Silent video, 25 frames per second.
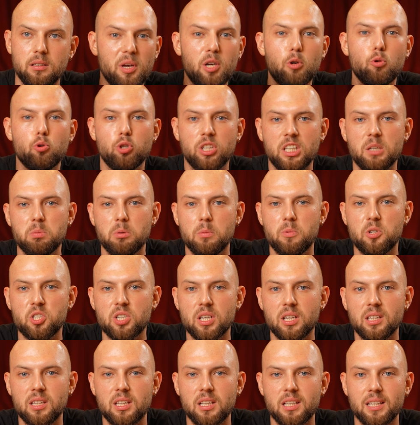Peruk gibi bir
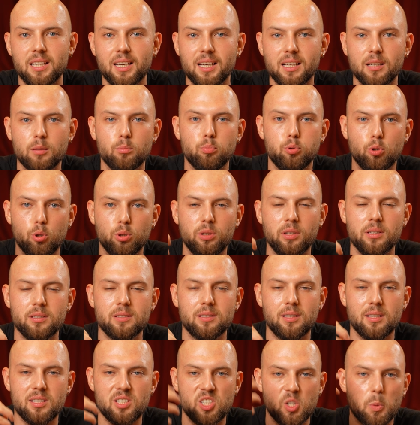şey değil yani. protez
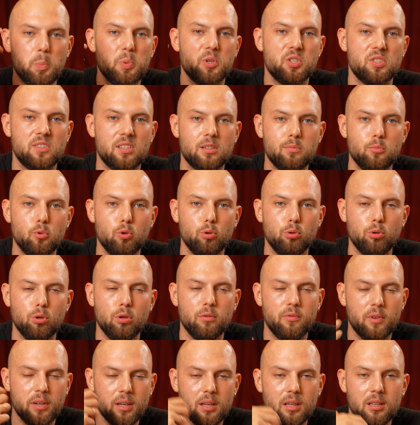saç yapıştırma
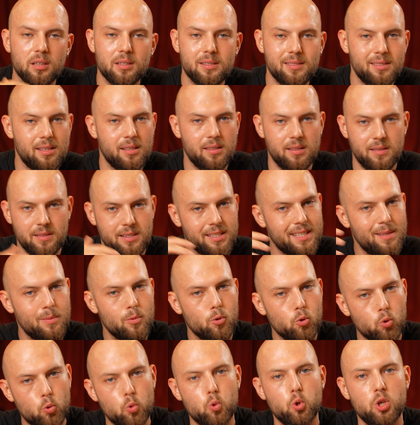oluyor ve istediğiniz
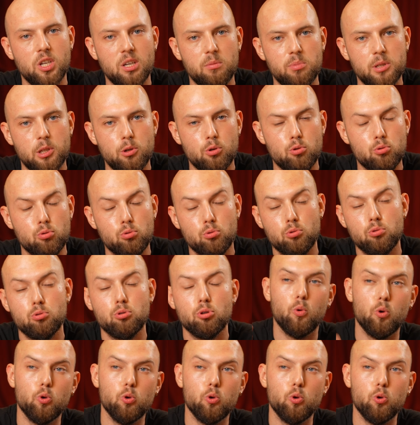gibi uyuyabiliyorsunuz.